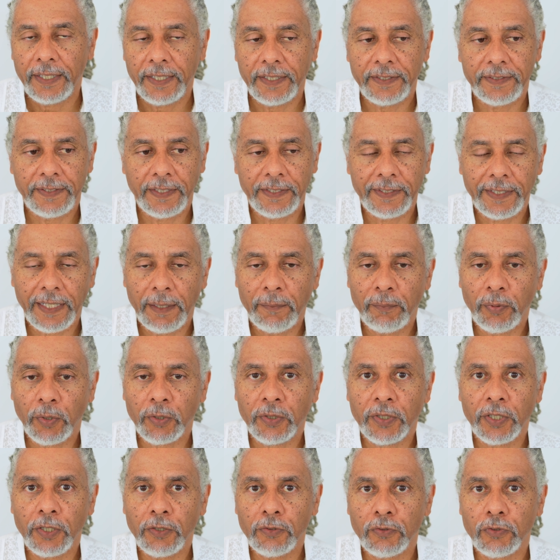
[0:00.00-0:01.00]
Et c'est
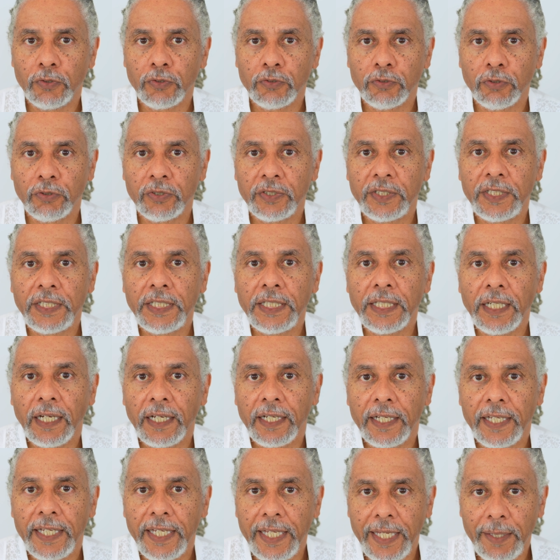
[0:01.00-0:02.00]
important de se dire,
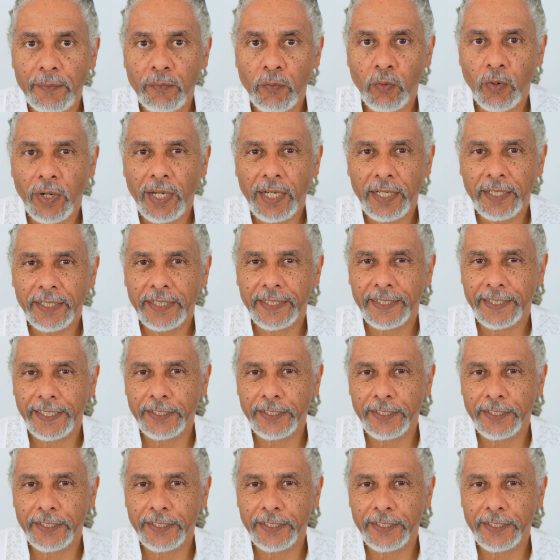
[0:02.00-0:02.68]
et moi,